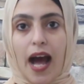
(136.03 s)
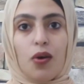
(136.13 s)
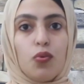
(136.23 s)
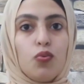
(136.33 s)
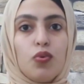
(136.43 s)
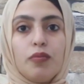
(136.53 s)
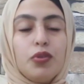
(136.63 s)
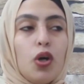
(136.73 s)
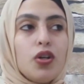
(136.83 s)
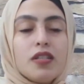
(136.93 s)
او
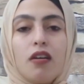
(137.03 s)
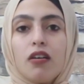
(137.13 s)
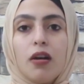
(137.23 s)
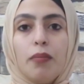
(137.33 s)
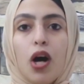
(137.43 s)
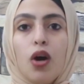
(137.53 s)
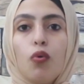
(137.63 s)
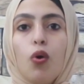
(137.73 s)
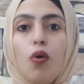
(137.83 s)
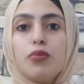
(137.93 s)
بيقعد يجربها
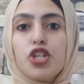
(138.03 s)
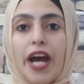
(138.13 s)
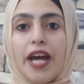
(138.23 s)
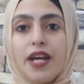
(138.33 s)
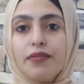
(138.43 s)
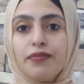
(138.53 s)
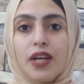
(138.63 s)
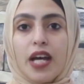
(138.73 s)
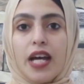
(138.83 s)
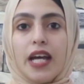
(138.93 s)
وهو مش عارف
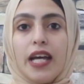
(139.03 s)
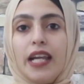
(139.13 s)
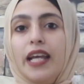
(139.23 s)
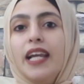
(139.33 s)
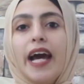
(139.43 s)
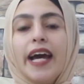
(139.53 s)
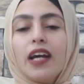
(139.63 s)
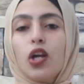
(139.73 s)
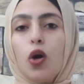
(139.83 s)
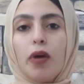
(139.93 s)
ايه
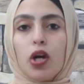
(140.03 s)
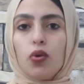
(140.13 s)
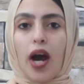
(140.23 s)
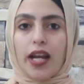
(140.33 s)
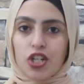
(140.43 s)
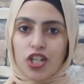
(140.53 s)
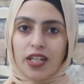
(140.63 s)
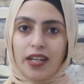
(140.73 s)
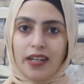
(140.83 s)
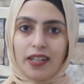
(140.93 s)
الحاجة اللي هو مخلوق
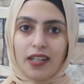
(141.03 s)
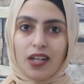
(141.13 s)
علشانها